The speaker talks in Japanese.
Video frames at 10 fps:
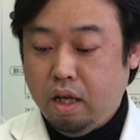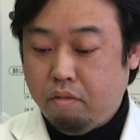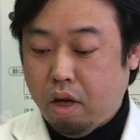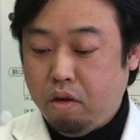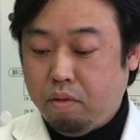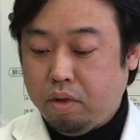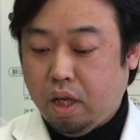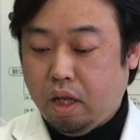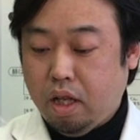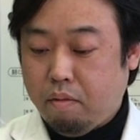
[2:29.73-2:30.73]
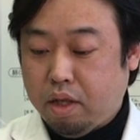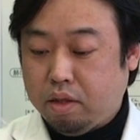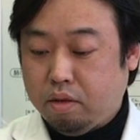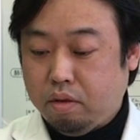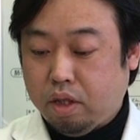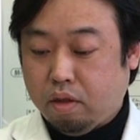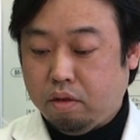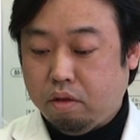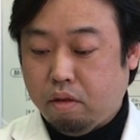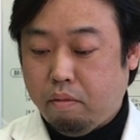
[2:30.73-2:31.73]
まあ、予防的なマスクの着
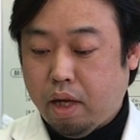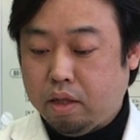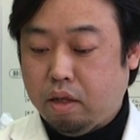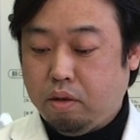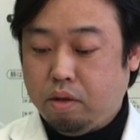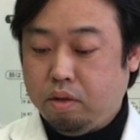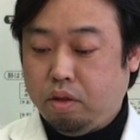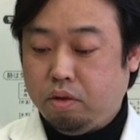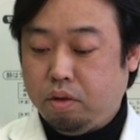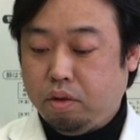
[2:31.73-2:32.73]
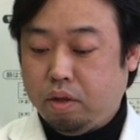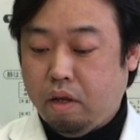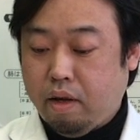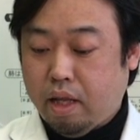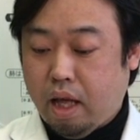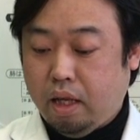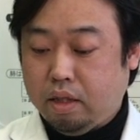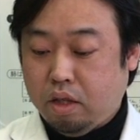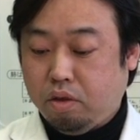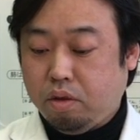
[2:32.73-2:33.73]
用はまあそう重要ではないです
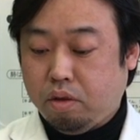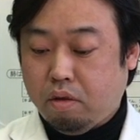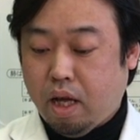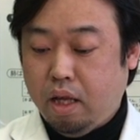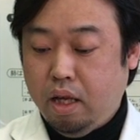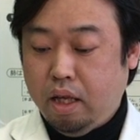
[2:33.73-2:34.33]
ね重要度は